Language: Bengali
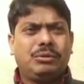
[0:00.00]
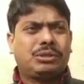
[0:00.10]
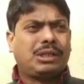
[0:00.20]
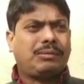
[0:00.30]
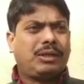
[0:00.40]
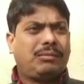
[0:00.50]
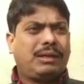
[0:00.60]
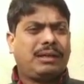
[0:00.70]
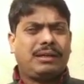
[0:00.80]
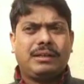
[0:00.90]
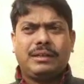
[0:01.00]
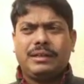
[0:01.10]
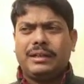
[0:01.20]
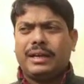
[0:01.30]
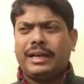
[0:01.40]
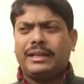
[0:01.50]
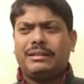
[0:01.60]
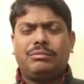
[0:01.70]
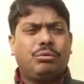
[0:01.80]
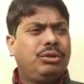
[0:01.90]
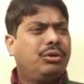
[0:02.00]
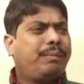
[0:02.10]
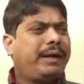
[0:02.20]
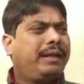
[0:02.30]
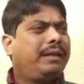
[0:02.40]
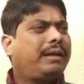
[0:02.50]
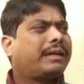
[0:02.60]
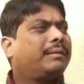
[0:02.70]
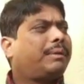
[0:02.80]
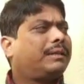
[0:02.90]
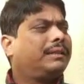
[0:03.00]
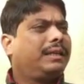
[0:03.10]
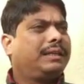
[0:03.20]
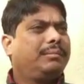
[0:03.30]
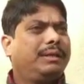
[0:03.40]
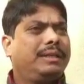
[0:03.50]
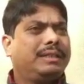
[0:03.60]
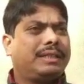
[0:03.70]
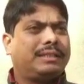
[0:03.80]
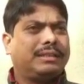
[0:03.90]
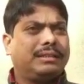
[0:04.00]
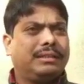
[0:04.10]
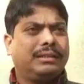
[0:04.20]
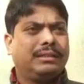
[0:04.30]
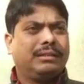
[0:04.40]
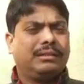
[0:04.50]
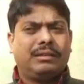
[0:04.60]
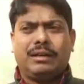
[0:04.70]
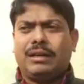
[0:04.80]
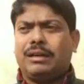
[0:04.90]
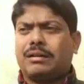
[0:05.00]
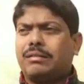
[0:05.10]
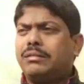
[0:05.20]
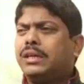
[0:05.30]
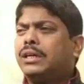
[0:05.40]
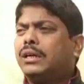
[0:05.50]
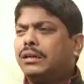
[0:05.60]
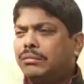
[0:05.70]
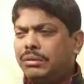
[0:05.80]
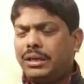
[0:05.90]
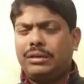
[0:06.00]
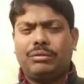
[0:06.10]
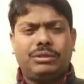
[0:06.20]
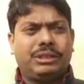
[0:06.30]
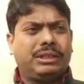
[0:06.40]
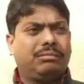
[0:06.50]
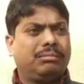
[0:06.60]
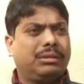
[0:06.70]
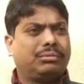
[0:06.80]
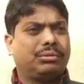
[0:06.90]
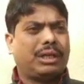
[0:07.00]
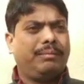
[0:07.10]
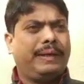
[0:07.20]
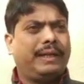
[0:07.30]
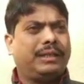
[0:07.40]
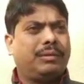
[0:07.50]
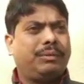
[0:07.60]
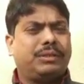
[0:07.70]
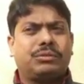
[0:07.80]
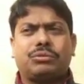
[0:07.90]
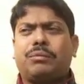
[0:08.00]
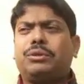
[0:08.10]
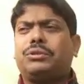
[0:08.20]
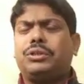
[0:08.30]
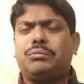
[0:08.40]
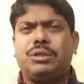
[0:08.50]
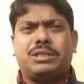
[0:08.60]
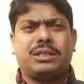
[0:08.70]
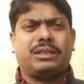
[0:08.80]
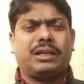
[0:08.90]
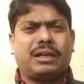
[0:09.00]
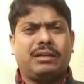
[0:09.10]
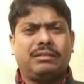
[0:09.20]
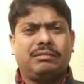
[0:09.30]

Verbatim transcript: দোষ চাপালে হবে না এই দলীয় প্যাডে একটা প্রার্থী তালিকা বেরিয়ে যাচ্ছে আর অন্যান্য যে সোশ্যাল মিডিয়ায় যারা বেরোচ্ছে সবই তো তৃণমূলের ছিল তারা